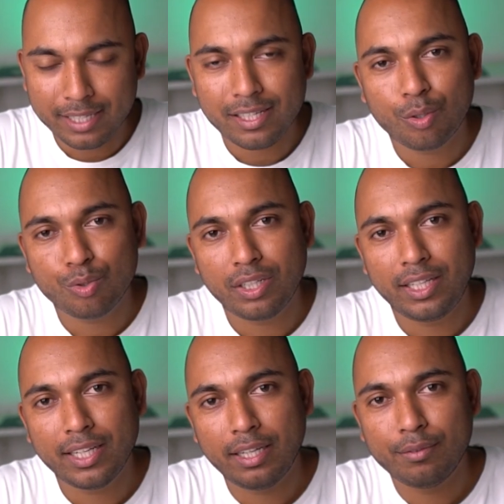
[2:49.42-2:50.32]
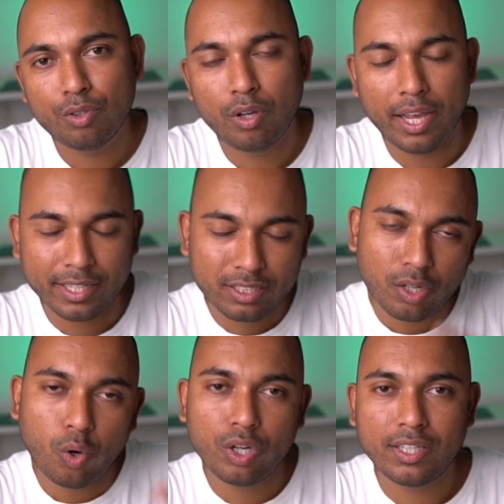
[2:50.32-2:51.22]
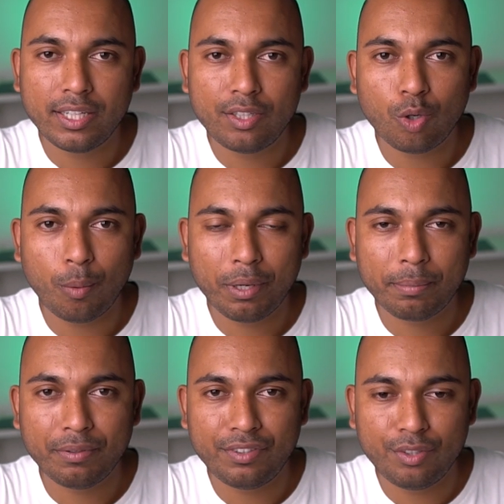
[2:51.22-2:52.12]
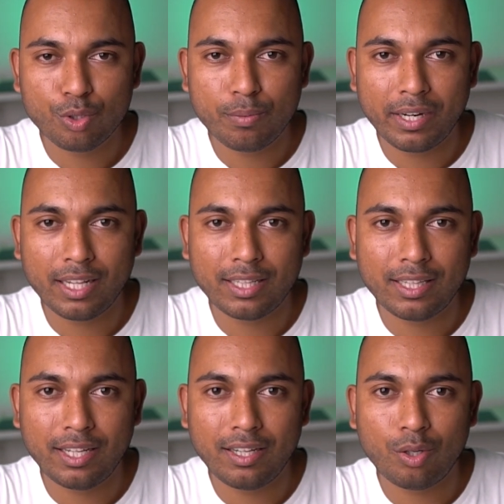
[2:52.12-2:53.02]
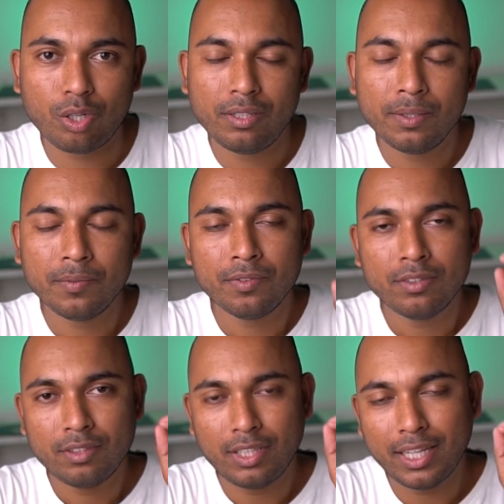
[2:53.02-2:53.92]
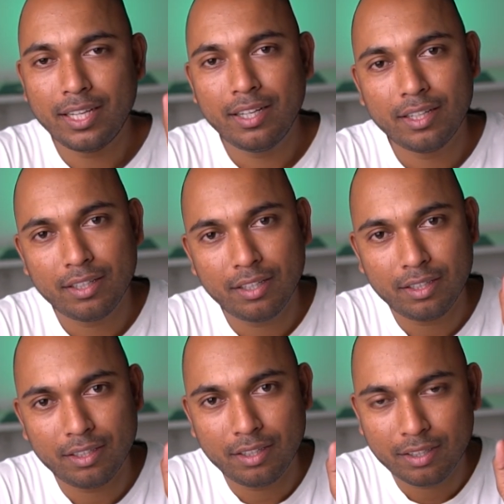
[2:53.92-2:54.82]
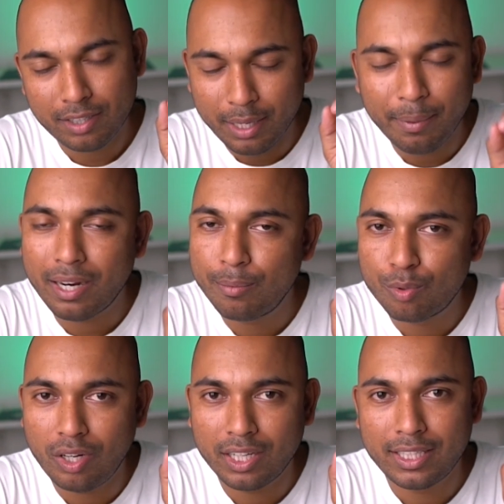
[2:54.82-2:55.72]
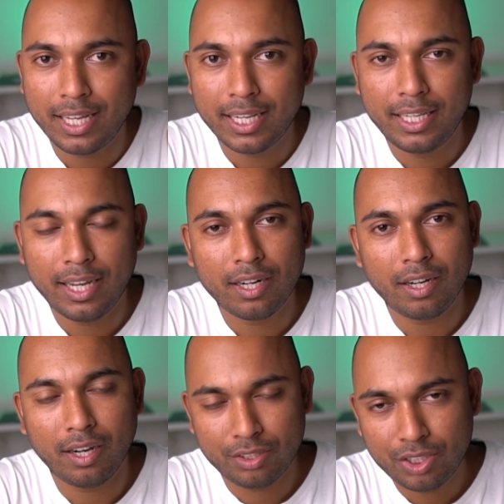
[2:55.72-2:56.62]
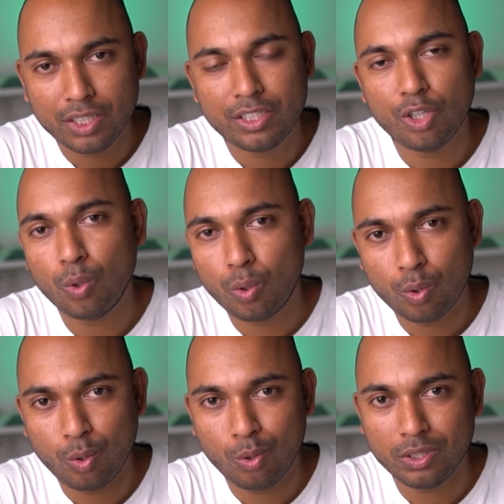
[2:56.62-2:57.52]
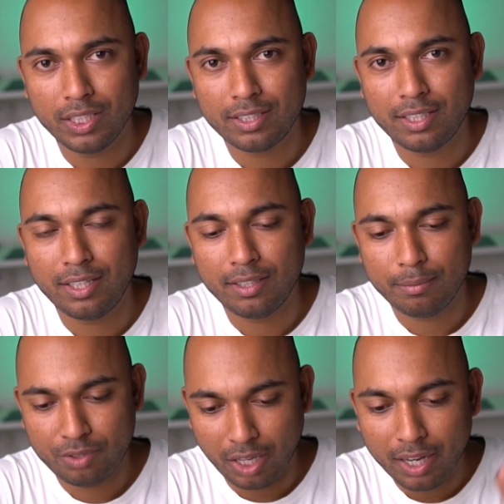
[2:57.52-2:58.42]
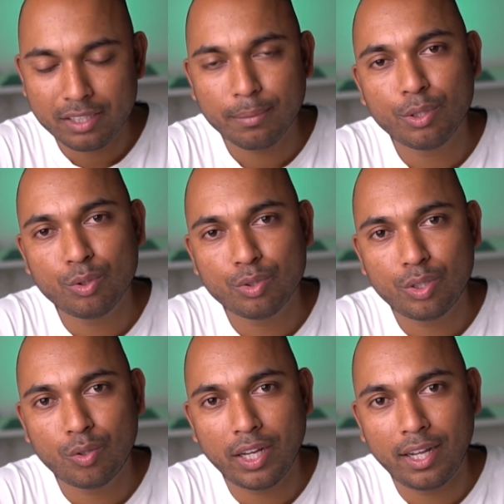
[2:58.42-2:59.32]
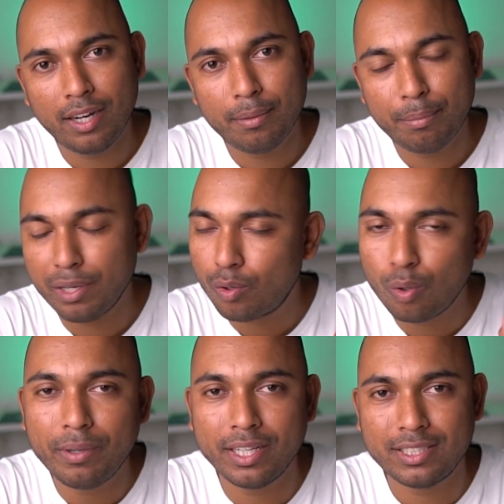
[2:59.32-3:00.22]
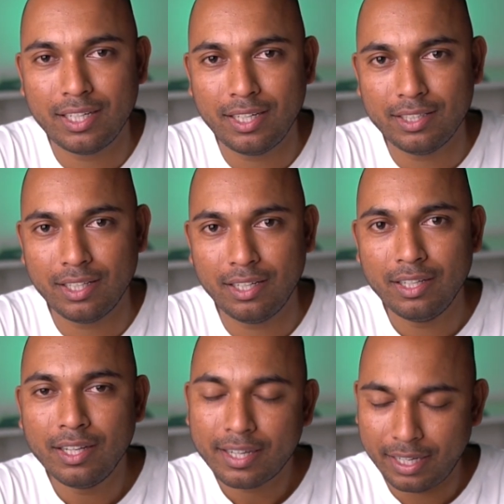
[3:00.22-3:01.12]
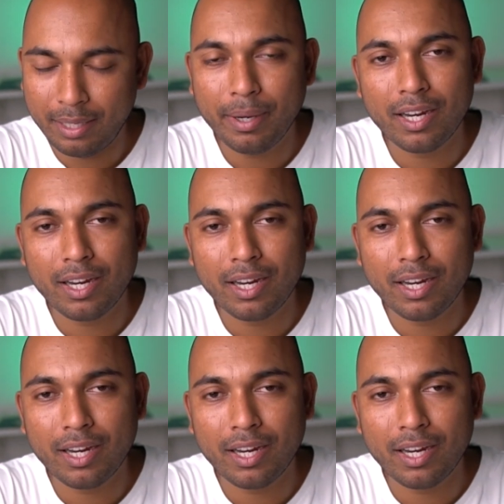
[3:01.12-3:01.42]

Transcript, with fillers: ऐसा कुछ नहीं है कि वो एक्स्ट्रा टॉपिक पे वीडियोस बनाता था और देखिए कई बार हमको लगता है कि यार अच्छे अच्छे लोगों को लोग देखते हैं जहाँ से मनोज डे उठाए ना बिल्कुल भी अच्छा नहीं था कई